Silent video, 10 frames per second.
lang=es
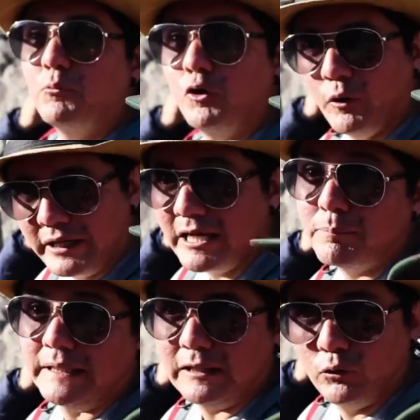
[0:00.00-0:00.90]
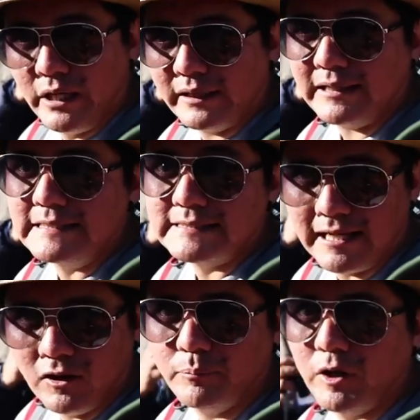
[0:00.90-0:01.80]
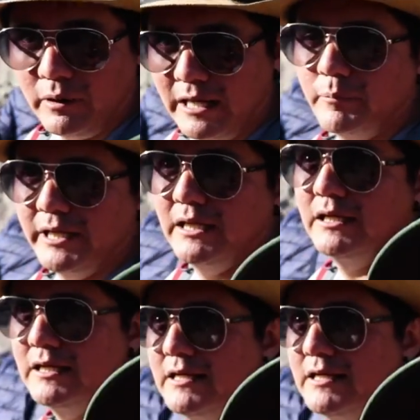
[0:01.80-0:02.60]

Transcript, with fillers: buena, espectacular, cansado, pero vale la pena. Más